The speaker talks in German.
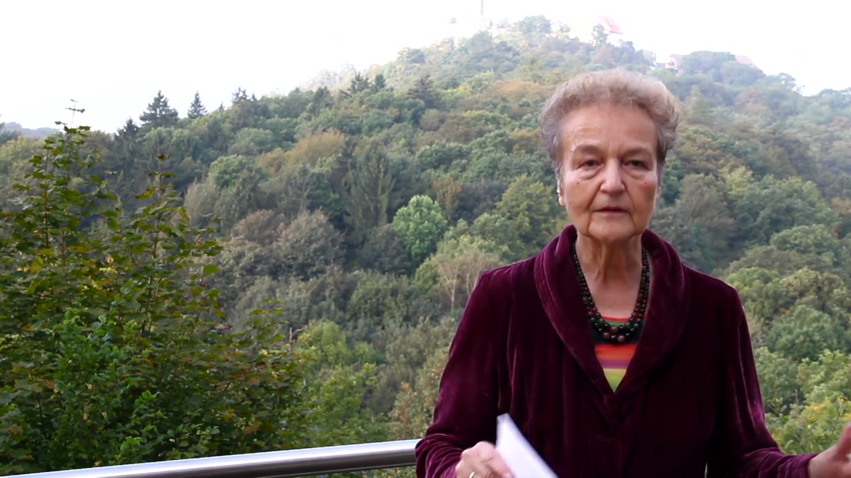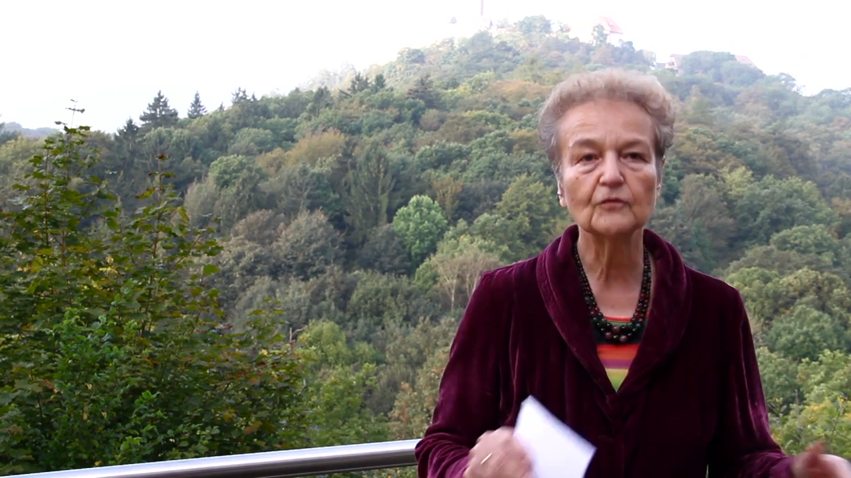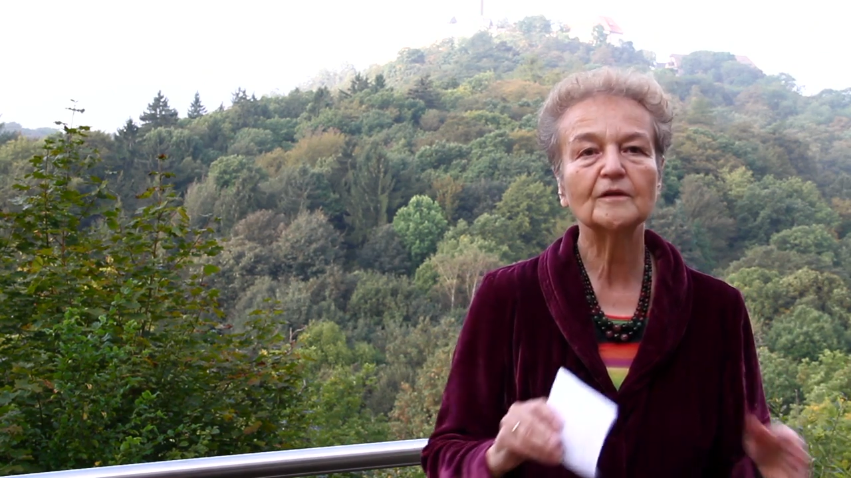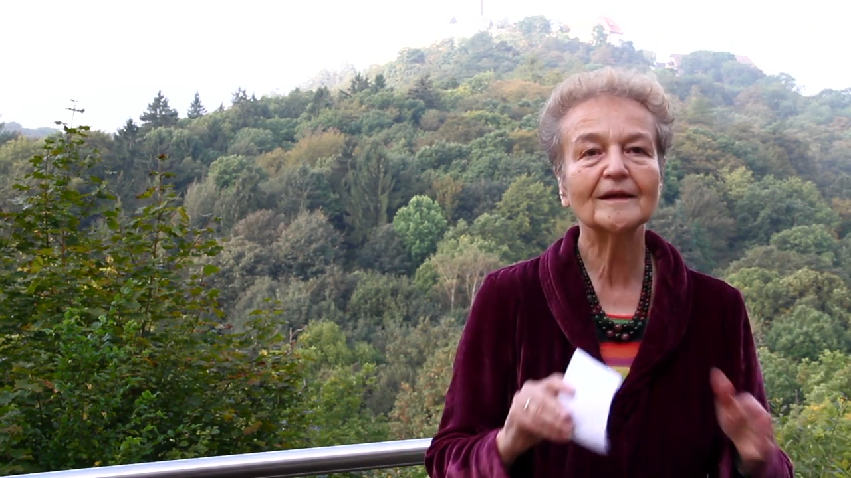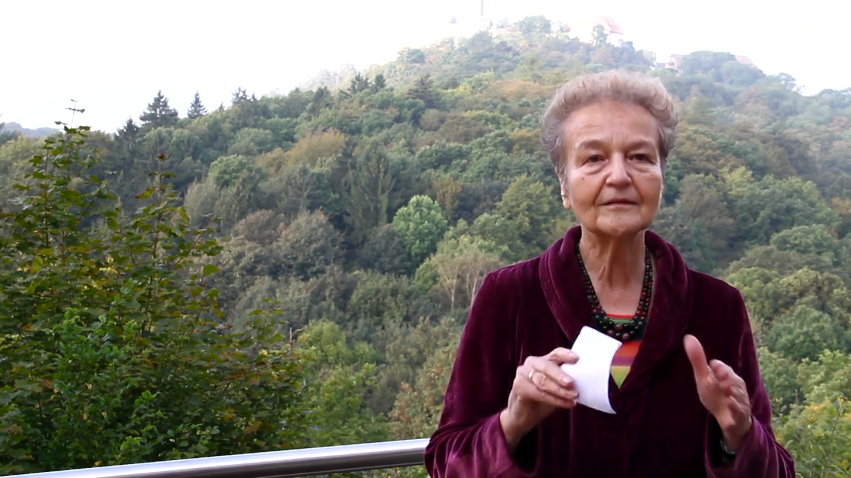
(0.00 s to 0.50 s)

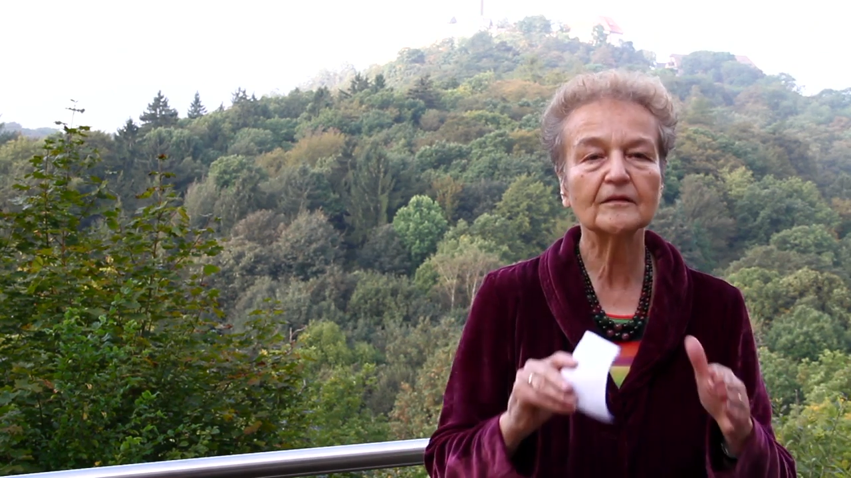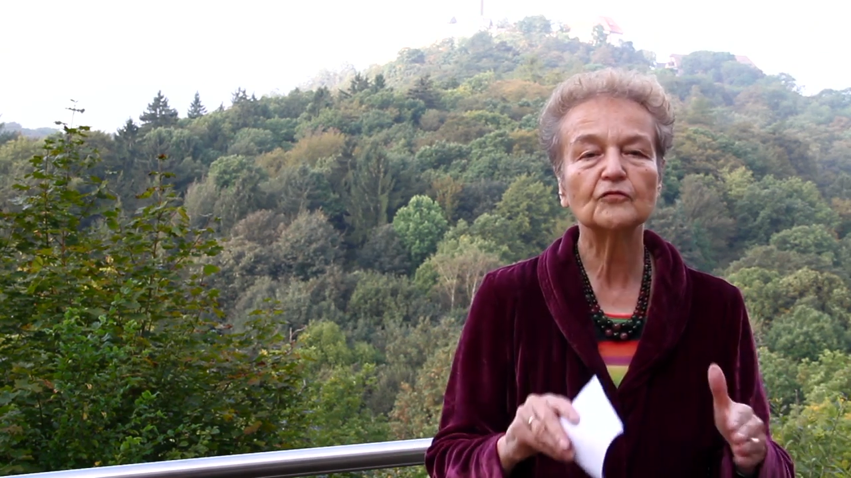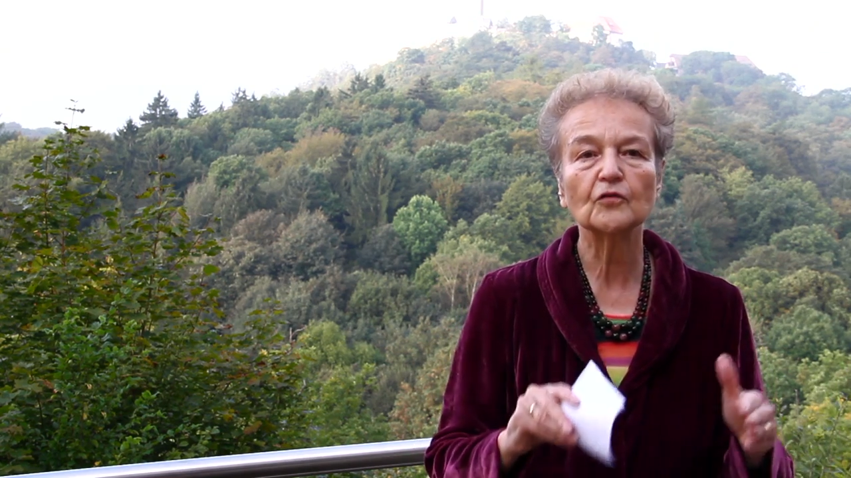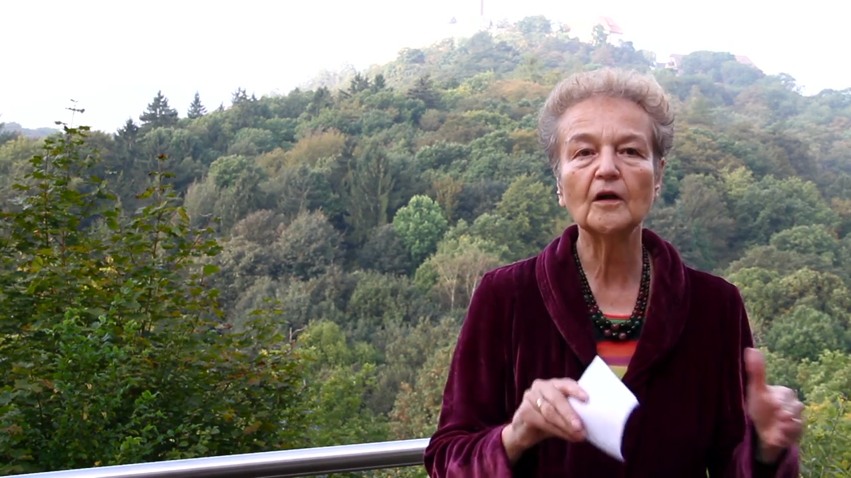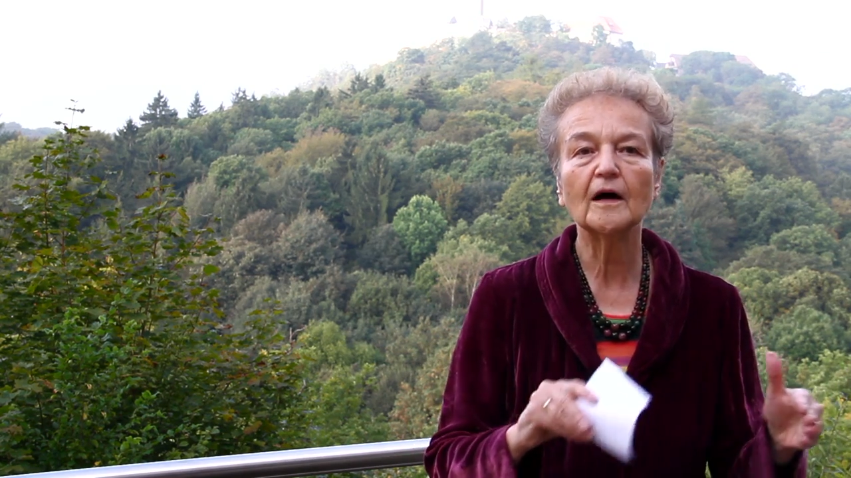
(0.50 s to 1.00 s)
Und das
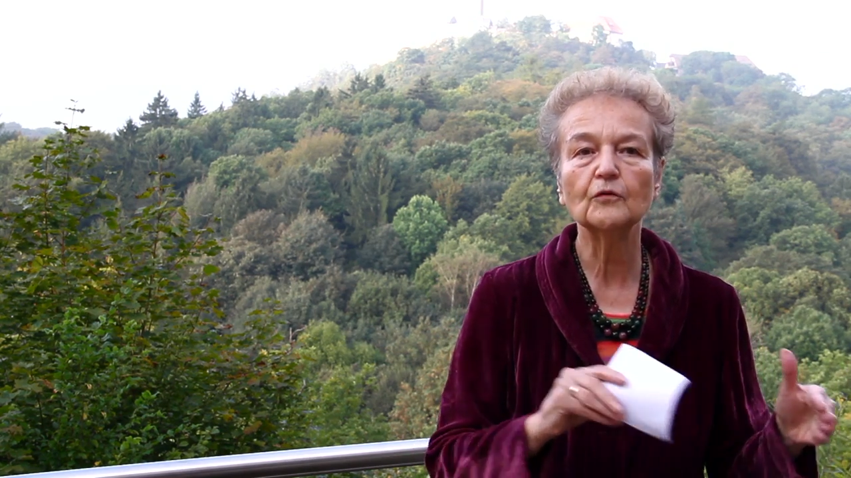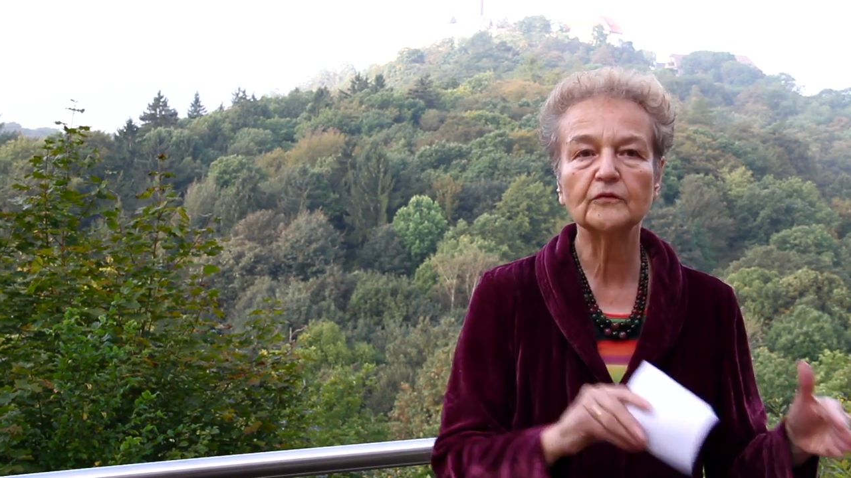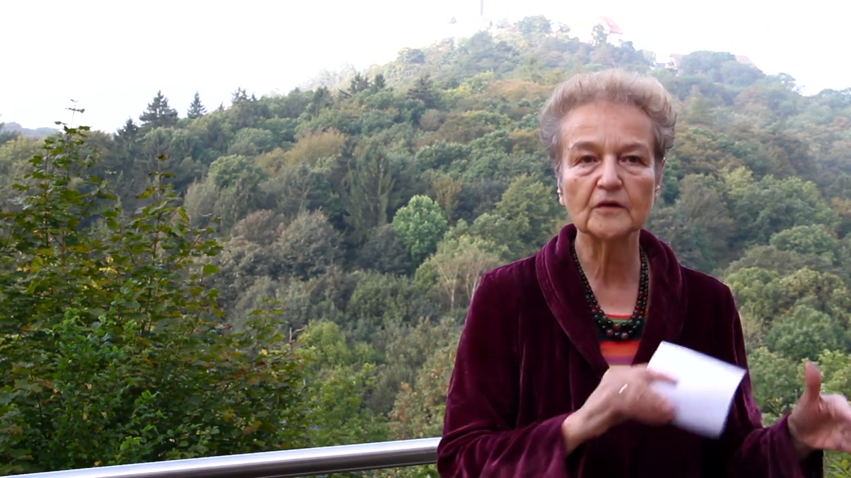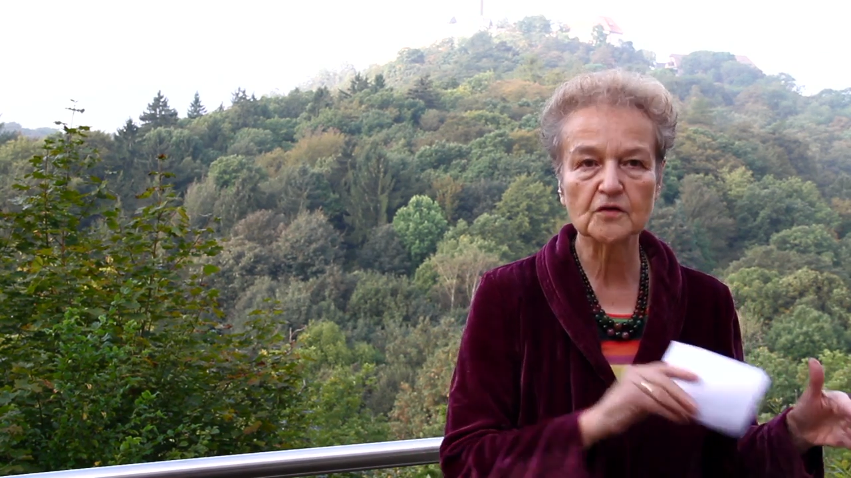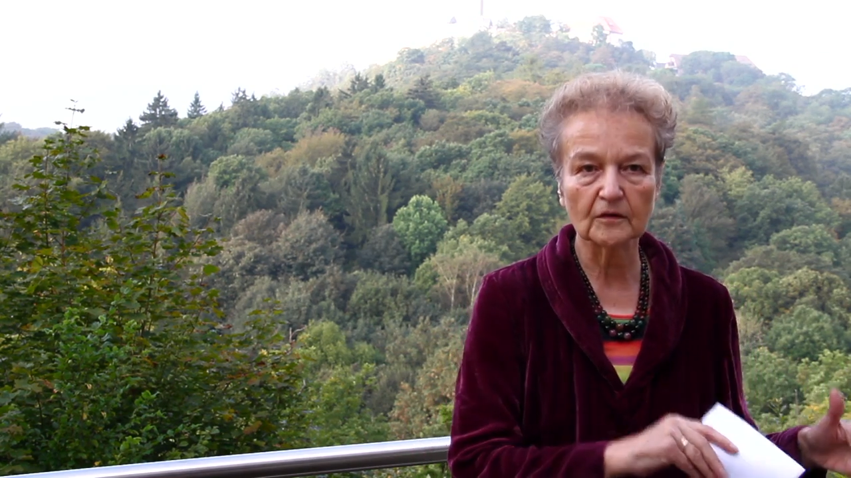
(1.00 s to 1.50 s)
soll
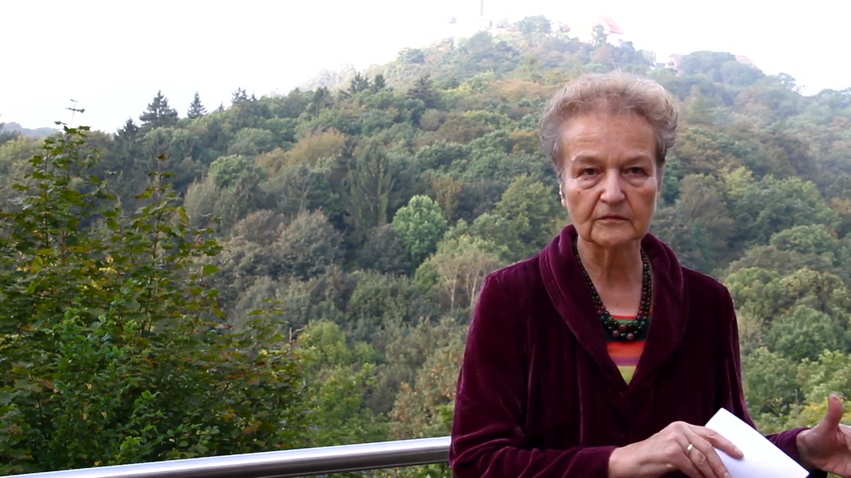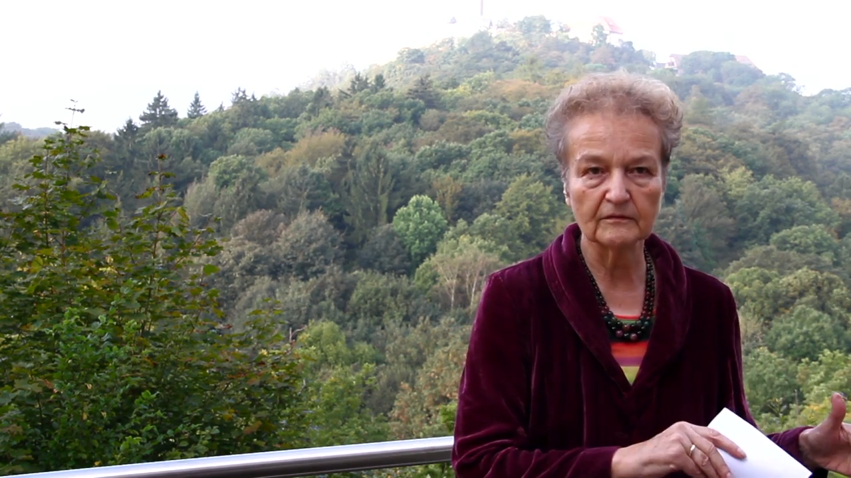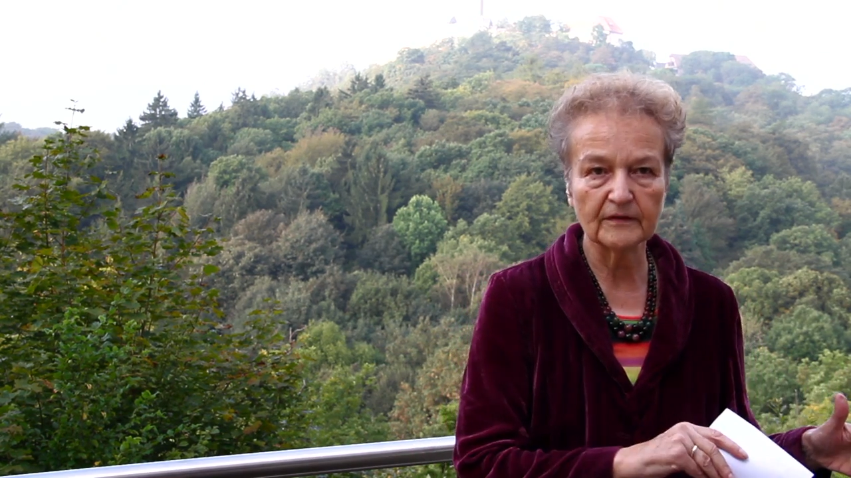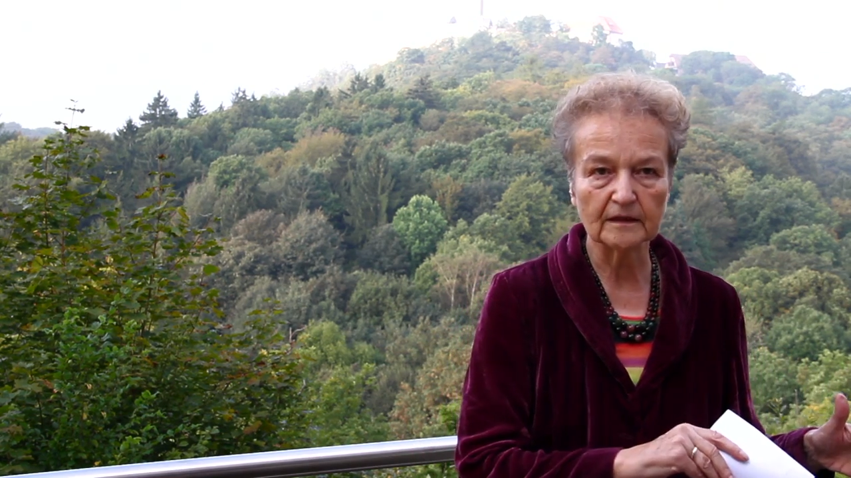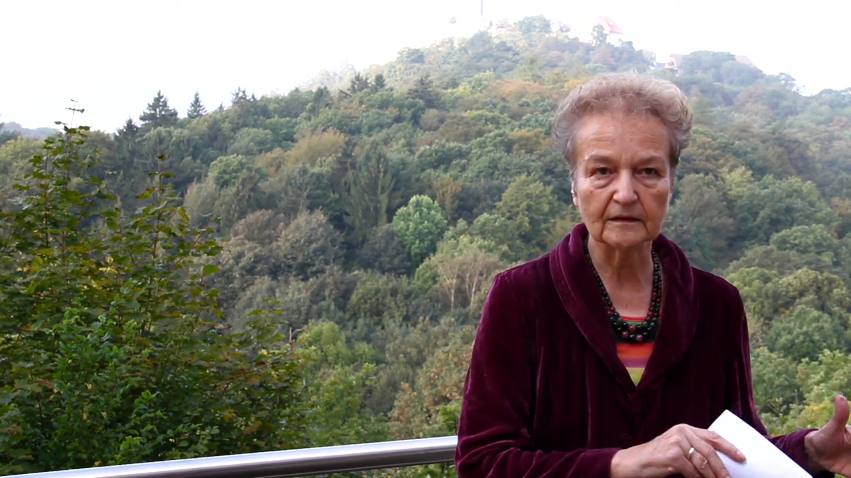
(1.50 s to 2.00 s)
ausgeschlossen
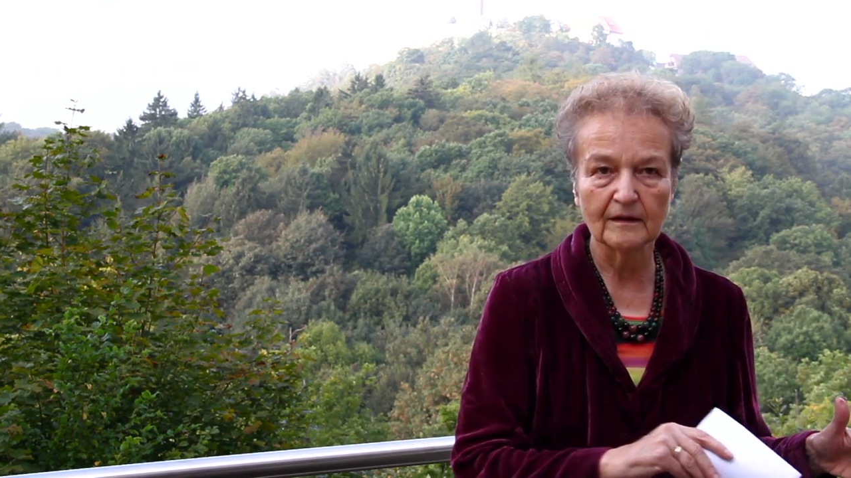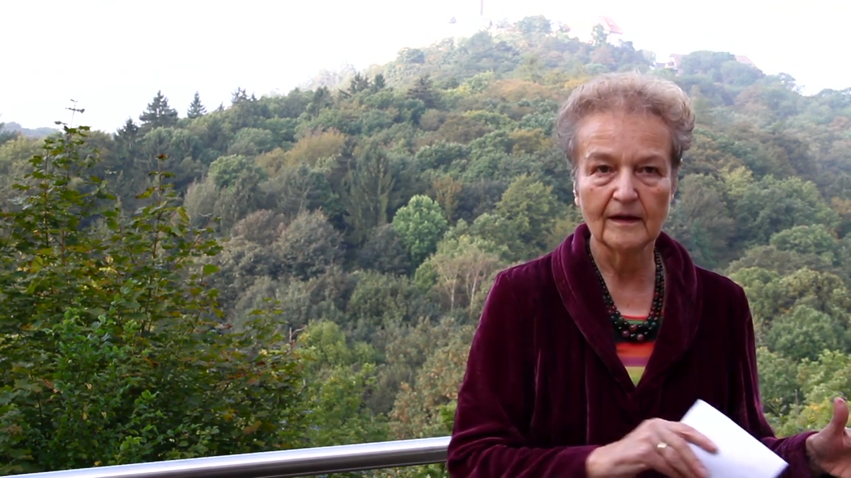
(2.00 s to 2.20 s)
werden.